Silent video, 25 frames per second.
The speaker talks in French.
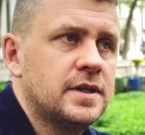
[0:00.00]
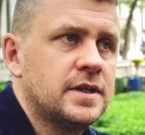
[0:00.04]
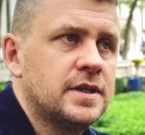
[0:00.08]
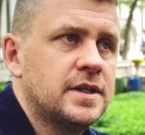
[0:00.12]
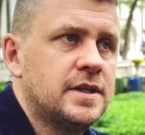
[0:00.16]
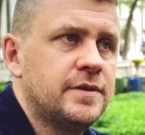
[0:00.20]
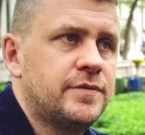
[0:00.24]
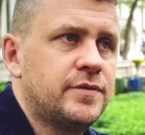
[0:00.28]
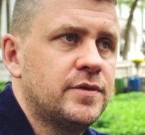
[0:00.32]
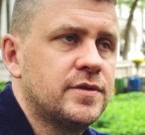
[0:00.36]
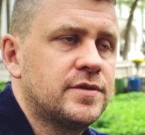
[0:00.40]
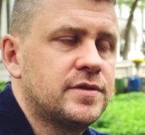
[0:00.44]

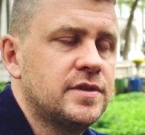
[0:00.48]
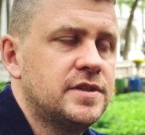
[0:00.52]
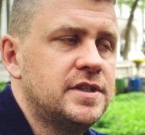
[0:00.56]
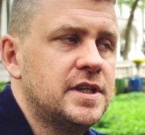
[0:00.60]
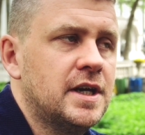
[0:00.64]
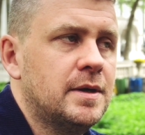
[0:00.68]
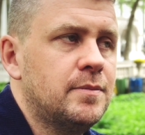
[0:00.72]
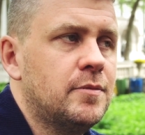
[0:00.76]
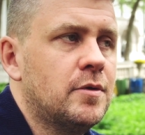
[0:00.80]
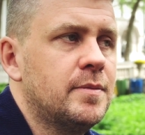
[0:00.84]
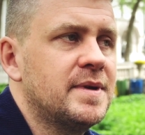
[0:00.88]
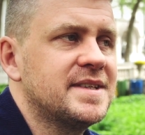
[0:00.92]
qu'il faut se
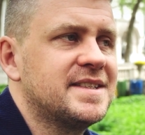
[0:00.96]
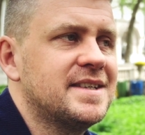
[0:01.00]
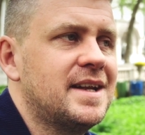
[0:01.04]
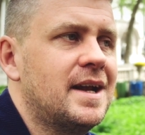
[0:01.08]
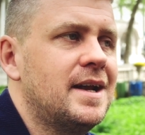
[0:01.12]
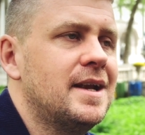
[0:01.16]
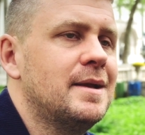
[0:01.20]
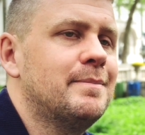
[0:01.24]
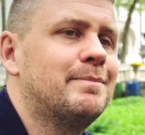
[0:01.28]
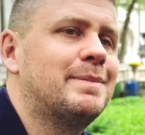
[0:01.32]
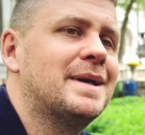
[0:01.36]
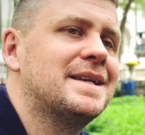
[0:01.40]
dire bon bah celle-là
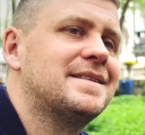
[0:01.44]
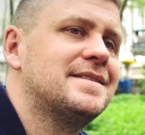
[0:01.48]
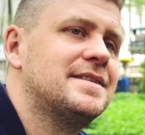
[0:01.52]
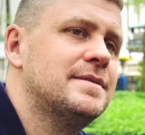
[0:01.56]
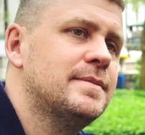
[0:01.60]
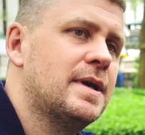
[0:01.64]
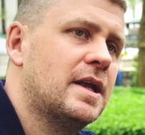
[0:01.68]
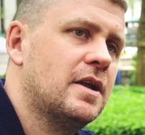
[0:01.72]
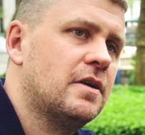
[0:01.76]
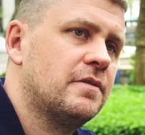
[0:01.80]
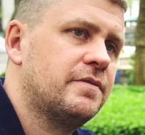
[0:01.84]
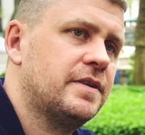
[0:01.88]
elle est pas si
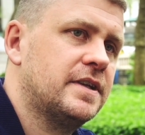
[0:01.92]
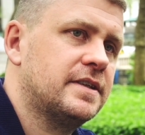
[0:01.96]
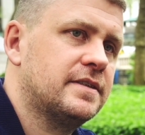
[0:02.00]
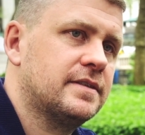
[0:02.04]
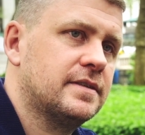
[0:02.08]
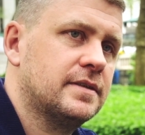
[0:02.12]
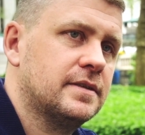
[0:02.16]
mal en fait